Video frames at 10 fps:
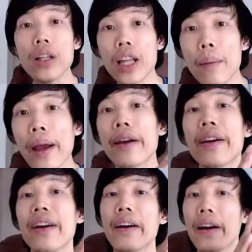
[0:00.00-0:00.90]
nha các bạn
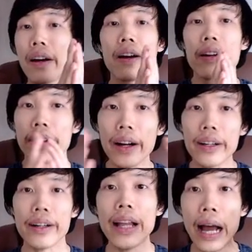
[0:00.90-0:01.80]

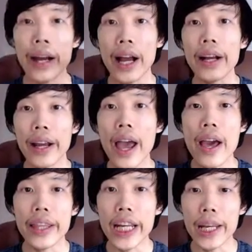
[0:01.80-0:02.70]
rất là khắc
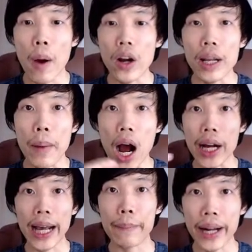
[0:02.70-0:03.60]
khe thi remote là
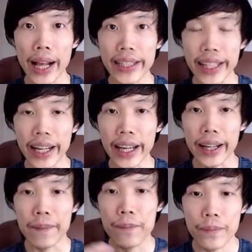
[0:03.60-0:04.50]
mở camera như thế này
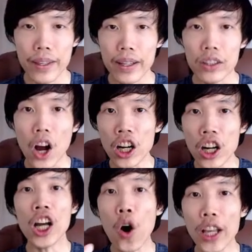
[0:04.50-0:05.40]
nè có
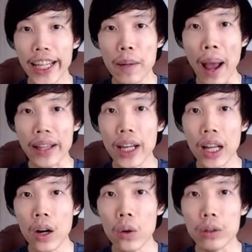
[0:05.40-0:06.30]
người ngồi nhìn các bạn thi
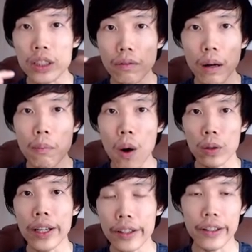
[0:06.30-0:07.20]
luôn trong vòng
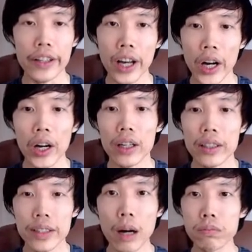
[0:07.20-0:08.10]
một tiếng rưỡi đó
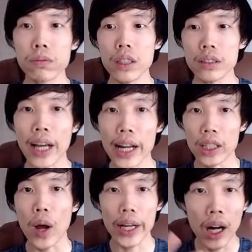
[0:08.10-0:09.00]
không được xài điện
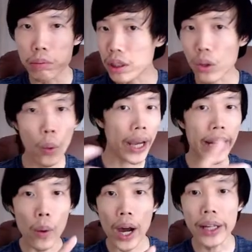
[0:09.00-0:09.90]
thoại không được quay
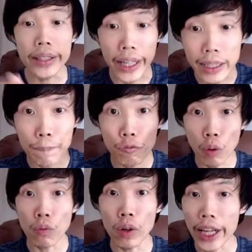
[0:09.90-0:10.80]
đâu hết chỉ có tập
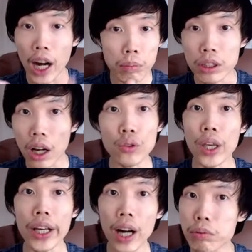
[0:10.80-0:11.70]
trung vào đây không được nói
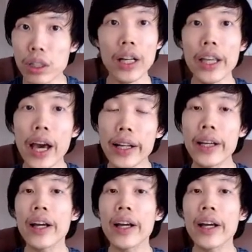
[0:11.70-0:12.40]
chuyện không được cái gì hết